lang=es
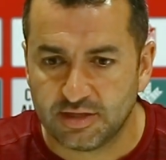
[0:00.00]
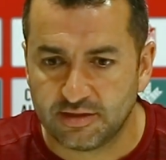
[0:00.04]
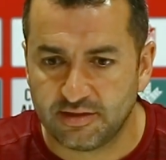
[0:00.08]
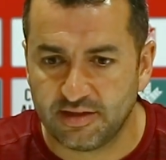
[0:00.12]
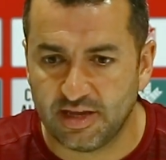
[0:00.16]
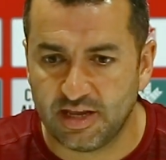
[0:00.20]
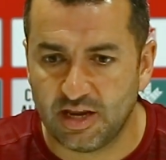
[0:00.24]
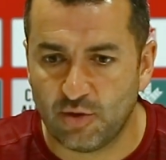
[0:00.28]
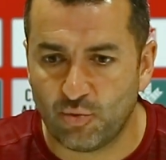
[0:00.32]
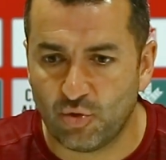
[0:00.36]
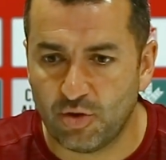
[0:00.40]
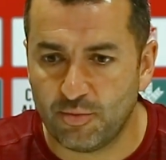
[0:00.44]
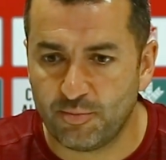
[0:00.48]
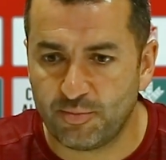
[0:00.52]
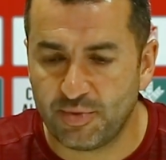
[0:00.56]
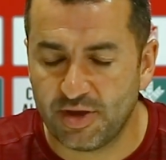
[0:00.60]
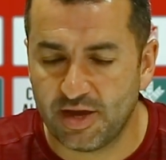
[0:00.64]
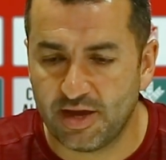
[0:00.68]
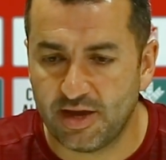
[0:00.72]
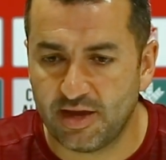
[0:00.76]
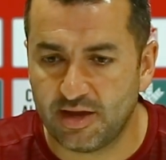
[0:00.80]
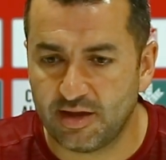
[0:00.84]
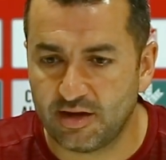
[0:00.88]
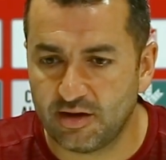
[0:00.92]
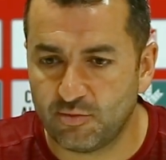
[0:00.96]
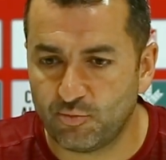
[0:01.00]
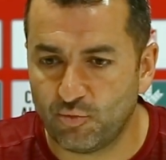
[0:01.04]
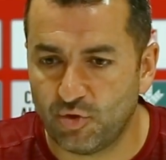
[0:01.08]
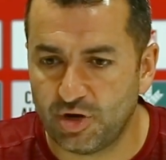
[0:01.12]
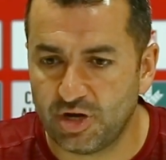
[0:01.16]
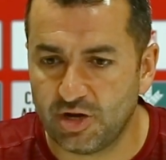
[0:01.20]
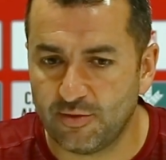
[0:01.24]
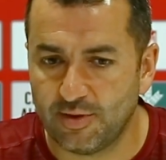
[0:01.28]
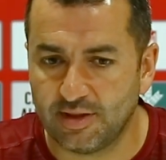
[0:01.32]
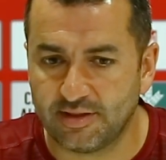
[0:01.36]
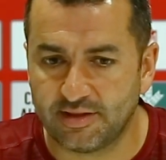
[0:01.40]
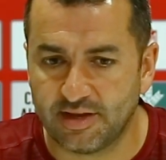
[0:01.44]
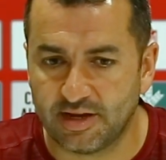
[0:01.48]
tiene buen pie, buen
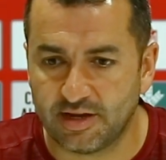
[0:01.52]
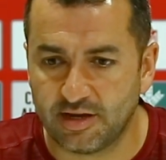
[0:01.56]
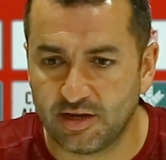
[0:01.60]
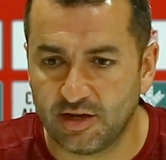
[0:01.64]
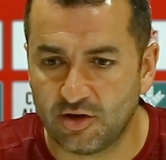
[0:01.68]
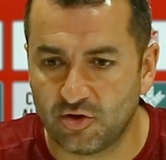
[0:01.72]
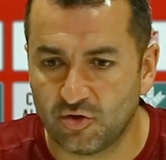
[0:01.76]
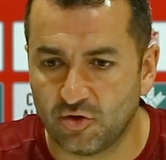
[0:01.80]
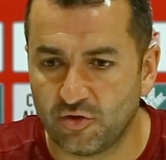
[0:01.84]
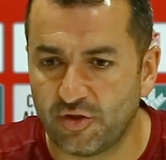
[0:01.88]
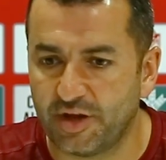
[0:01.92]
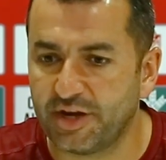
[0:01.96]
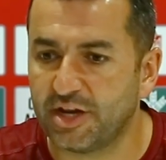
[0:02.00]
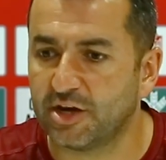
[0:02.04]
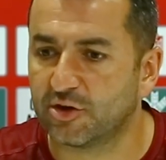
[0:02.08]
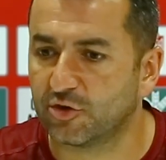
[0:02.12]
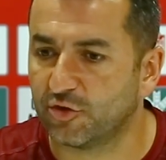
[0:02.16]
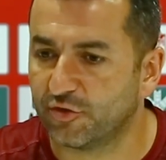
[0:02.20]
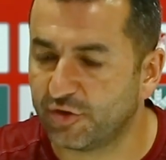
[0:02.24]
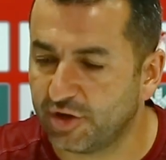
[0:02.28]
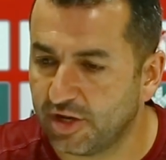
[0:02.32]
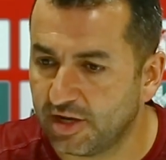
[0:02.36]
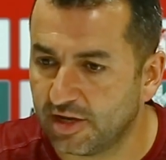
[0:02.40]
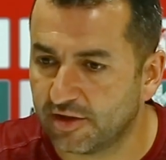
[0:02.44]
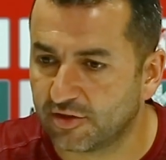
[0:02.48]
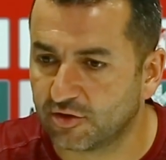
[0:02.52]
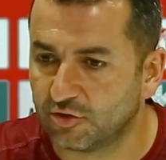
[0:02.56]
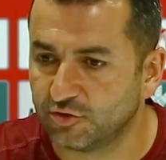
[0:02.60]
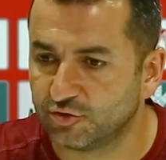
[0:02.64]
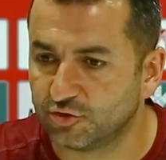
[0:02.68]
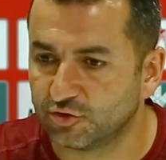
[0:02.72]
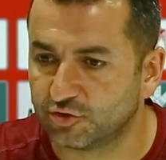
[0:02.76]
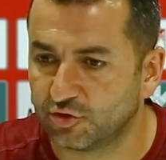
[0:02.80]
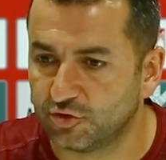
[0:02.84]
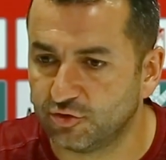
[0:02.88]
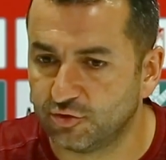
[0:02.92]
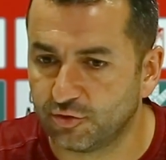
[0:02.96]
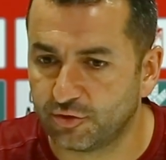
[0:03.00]
nivel técnico, Dani Rodríguez con
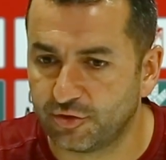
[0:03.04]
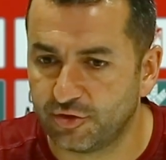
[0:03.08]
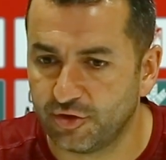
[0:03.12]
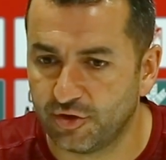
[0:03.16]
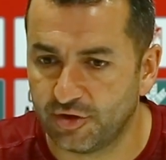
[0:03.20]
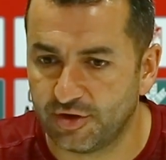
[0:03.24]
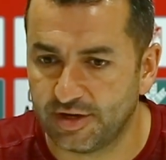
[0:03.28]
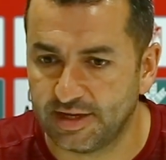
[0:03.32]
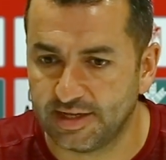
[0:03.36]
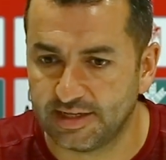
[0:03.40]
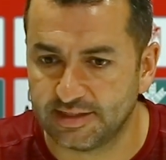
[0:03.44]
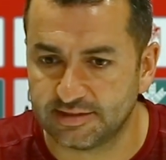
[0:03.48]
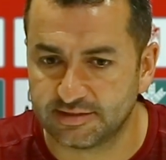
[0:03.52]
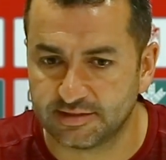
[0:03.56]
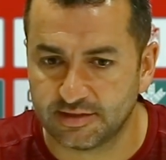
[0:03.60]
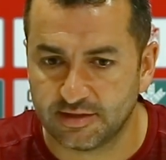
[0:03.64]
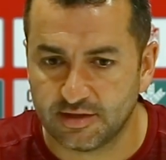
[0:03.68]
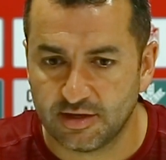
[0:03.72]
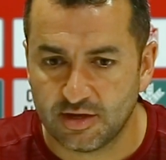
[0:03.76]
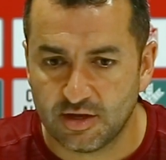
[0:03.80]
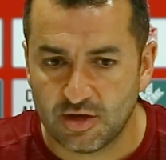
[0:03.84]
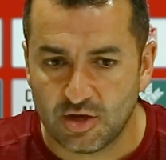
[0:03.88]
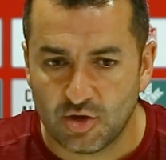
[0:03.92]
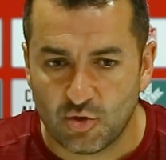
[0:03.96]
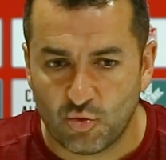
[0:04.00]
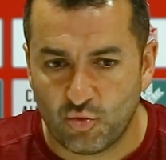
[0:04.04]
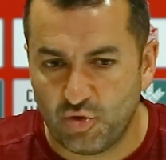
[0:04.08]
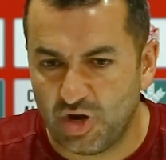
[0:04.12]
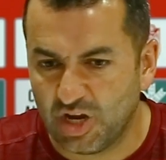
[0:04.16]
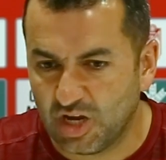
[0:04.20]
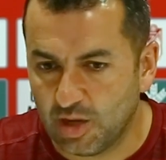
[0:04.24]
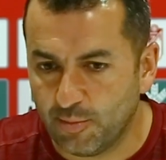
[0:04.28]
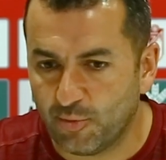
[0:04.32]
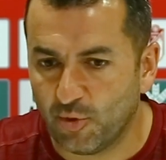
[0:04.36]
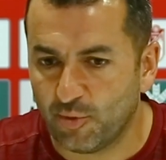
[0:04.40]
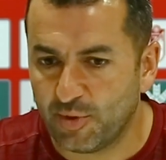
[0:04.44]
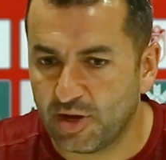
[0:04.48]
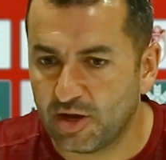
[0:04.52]
sus conducciones, un
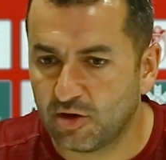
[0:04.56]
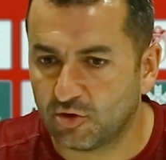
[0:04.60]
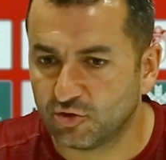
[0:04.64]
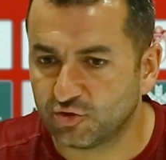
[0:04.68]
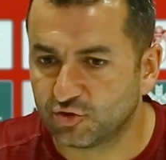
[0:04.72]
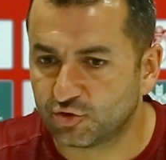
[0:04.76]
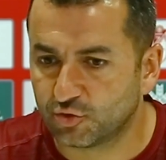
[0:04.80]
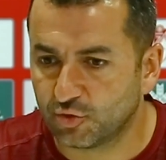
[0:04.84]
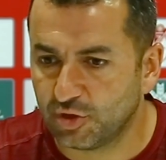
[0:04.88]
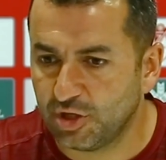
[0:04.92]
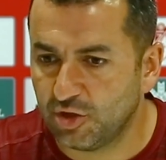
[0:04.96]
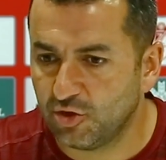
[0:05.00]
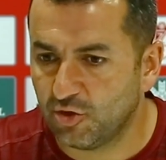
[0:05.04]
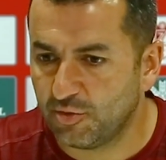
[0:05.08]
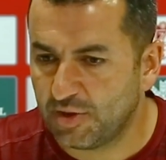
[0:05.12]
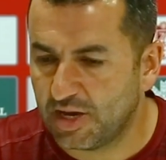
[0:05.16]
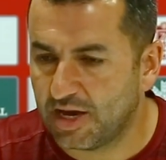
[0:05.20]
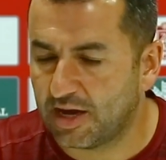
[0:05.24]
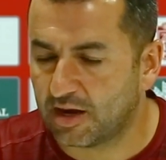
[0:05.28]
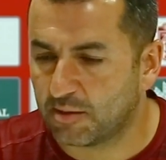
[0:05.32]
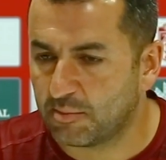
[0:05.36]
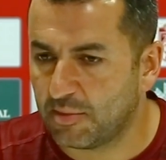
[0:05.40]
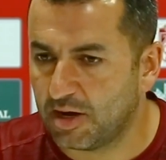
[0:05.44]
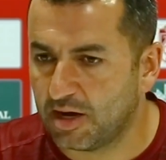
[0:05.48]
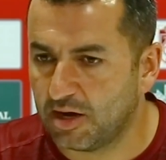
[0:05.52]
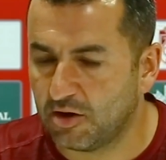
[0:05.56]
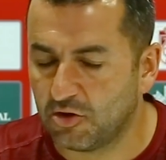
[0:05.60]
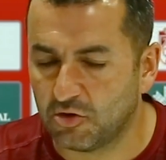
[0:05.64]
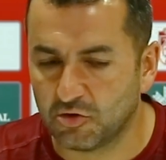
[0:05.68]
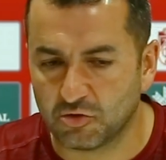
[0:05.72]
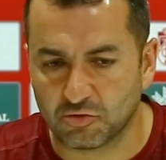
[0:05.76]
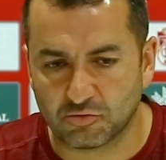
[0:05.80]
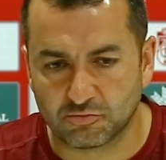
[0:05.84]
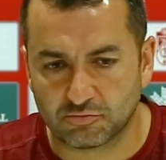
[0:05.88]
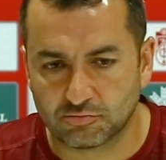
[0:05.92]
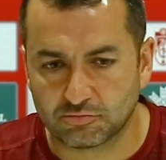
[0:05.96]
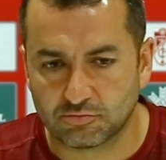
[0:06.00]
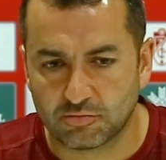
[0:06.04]
equipo bien construido, bien
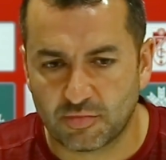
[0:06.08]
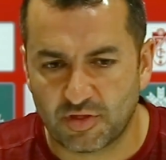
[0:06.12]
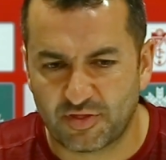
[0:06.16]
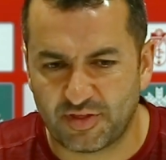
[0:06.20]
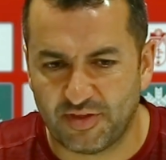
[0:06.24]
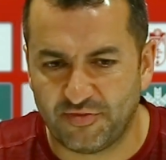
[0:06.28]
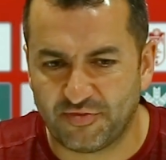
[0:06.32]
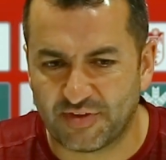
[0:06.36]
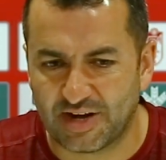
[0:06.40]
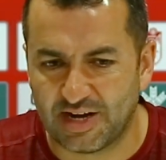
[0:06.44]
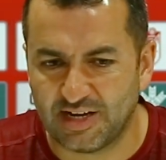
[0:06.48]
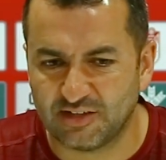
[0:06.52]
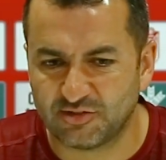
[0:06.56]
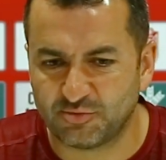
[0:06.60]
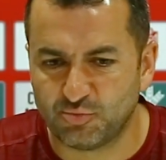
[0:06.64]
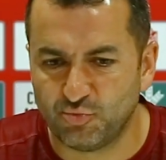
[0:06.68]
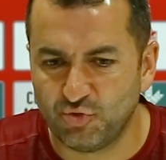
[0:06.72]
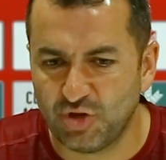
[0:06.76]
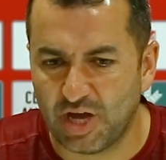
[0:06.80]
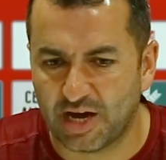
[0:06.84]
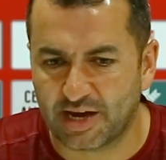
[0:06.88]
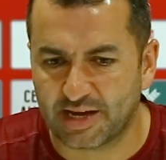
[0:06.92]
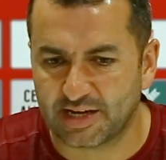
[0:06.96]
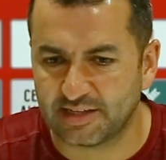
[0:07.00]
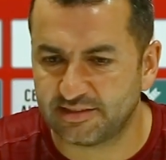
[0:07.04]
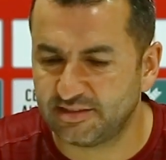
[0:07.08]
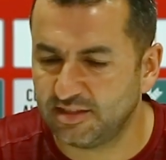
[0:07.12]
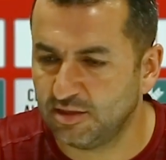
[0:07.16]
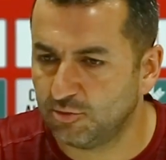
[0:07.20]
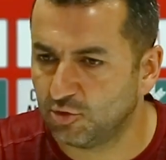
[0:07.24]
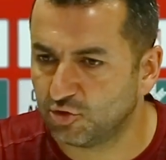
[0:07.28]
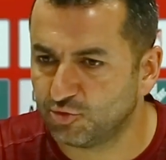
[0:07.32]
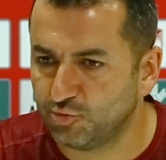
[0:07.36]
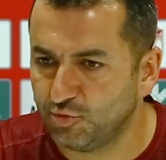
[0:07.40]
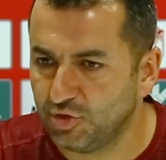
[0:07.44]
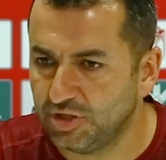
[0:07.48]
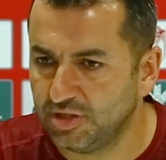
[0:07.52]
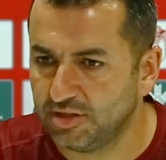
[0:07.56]
armado, centrales muy
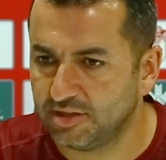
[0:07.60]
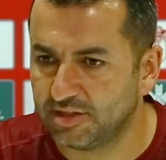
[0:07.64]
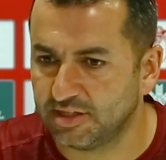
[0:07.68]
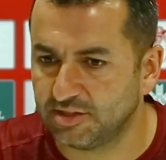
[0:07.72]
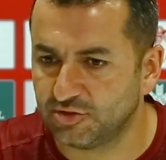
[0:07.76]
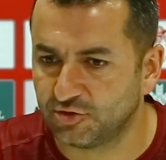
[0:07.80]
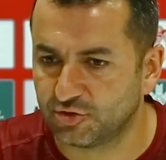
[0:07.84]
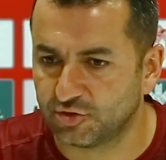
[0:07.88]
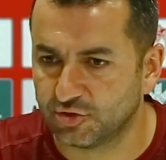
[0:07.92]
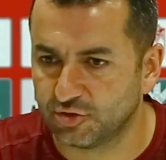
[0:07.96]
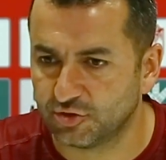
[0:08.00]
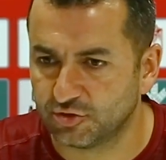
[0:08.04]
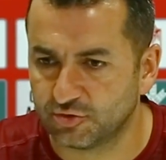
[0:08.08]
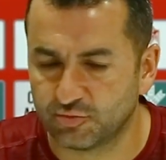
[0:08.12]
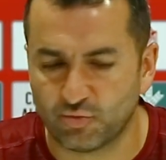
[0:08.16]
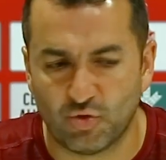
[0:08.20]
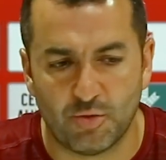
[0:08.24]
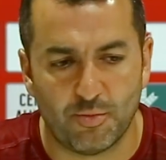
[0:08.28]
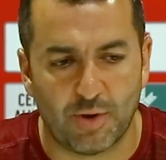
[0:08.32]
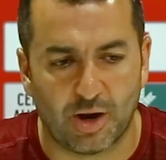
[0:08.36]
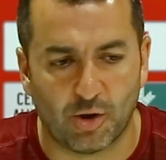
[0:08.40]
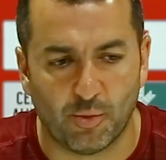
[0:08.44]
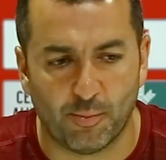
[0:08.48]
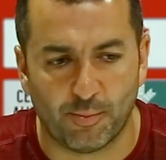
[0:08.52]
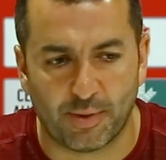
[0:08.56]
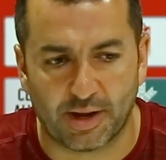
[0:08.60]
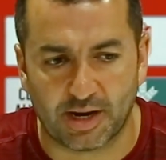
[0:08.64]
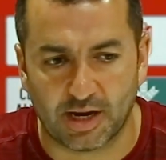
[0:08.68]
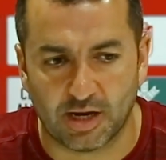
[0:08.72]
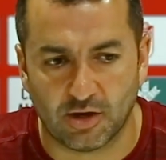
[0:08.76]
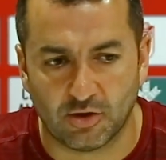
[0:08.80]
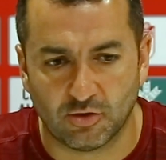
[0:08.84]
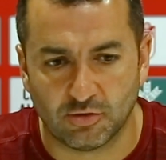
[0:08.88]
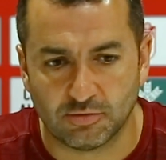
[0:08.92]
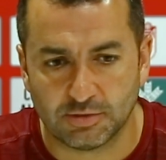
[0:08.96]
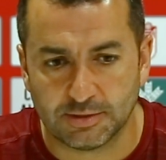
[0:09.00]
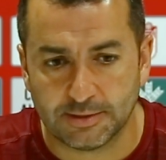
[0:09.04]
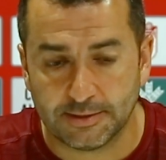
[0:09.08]
agresivos, muy intensos, buen balón
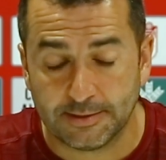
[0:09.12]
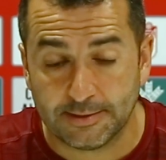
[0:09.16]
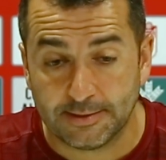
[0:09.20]
parado.